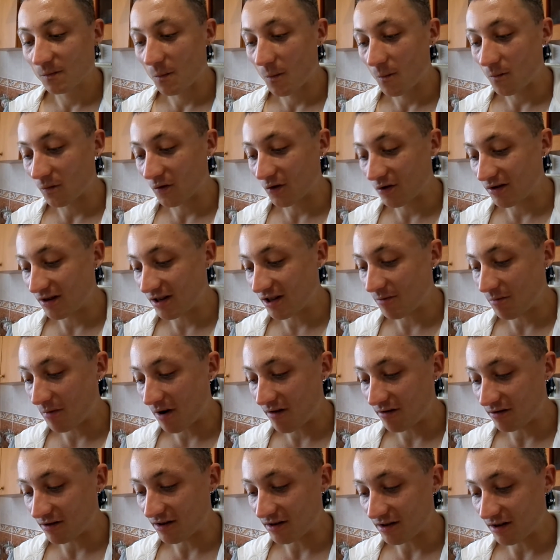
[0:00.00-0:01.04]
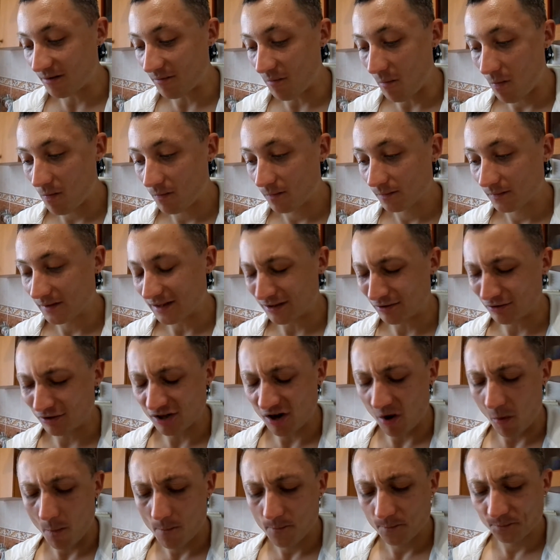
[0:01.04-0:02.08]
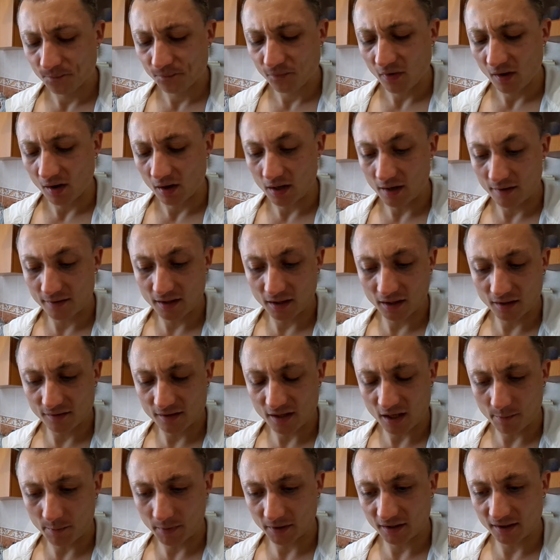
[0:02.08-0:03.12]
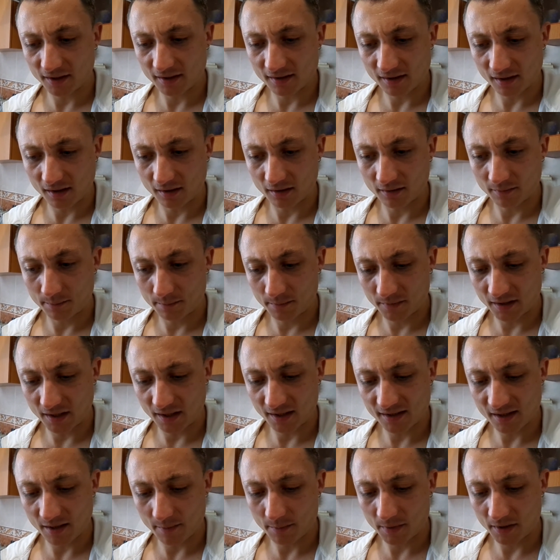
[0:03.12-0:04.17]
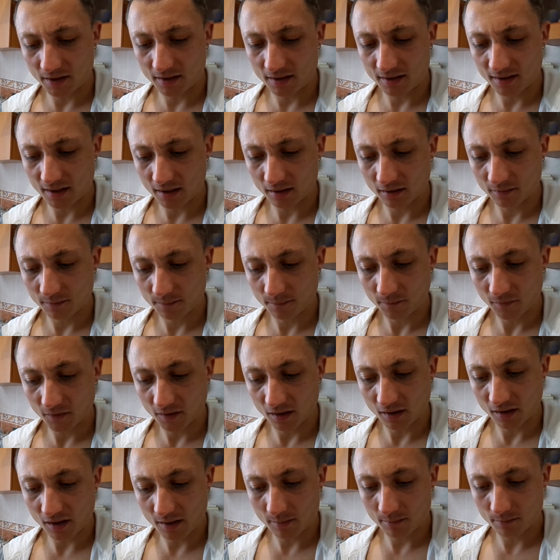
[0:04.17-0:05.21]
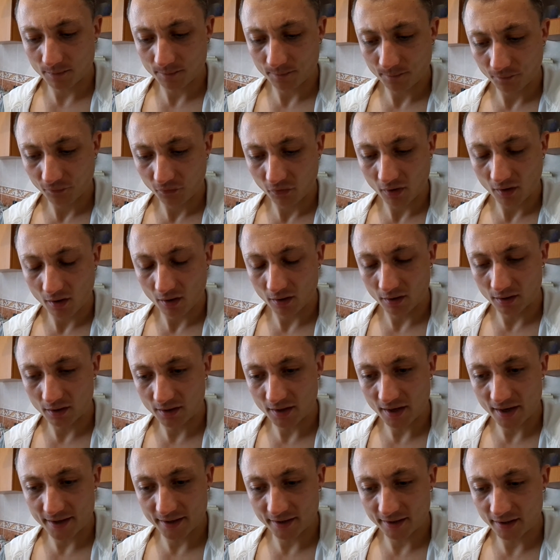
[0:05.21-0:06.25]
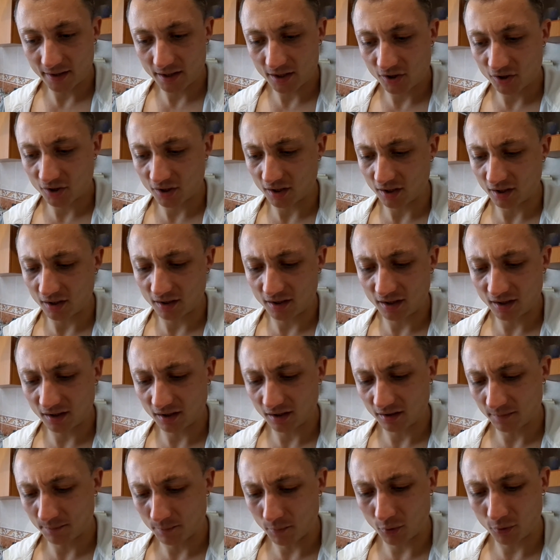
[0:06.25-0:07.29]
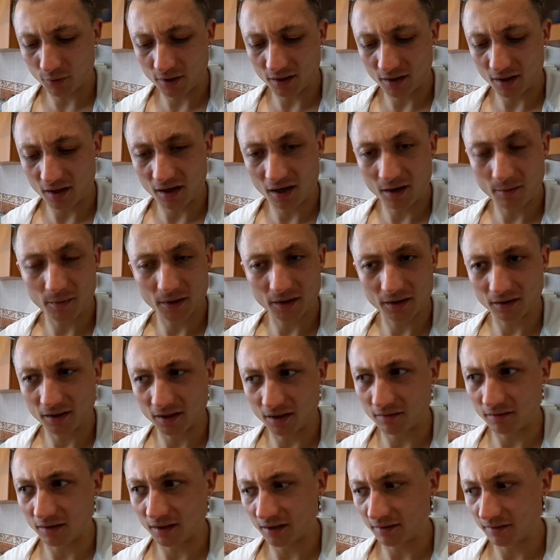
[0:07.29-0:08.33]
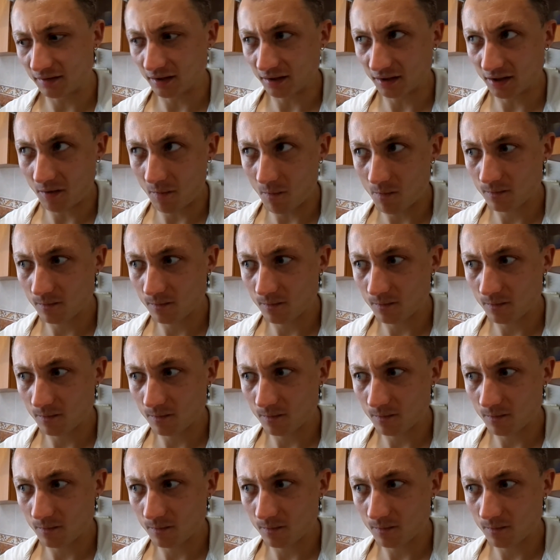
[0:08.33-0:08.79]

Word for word: Ну, я добавил где-то... Короче, я где-то взял по 300, 350 грамм льна и гречки и где-то полкилограмма тыквы, наверное.